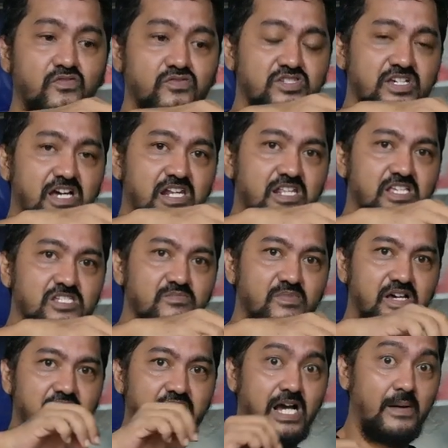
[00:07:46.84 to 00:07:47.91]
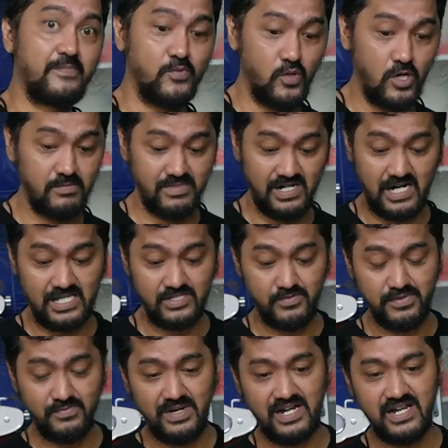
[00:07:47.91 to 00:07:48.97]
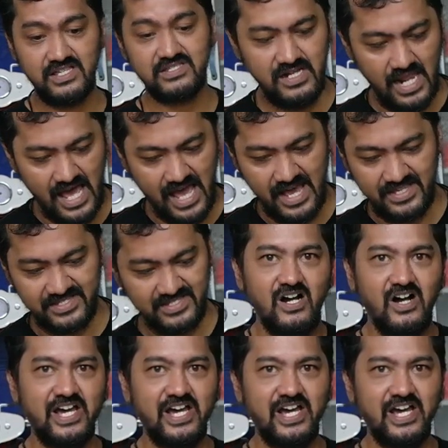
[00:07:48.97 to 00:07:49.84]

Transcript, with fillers: fungsikan ini sebagai cup warmer atau pemanas gelas.